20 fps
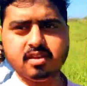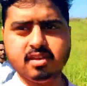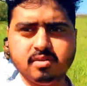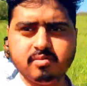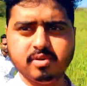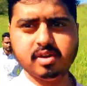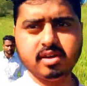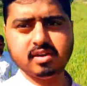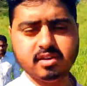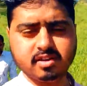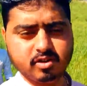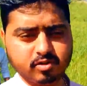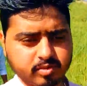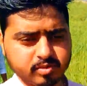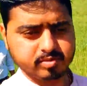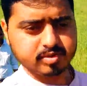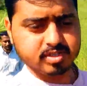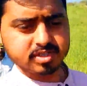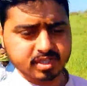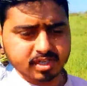हमारे गांव में
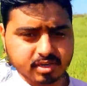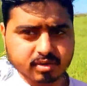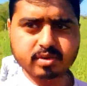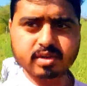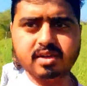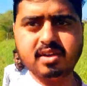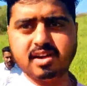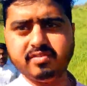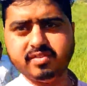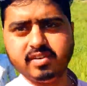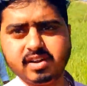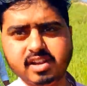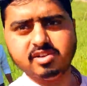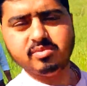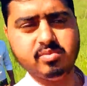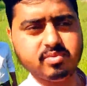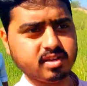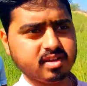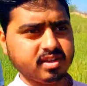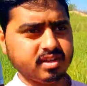भी जाए हुए काफ़ी टाइम
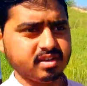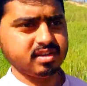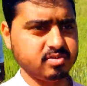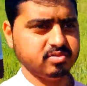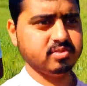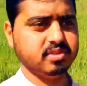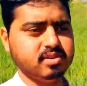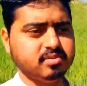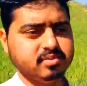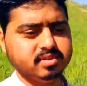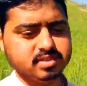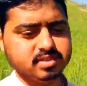हो गया यार उधर भी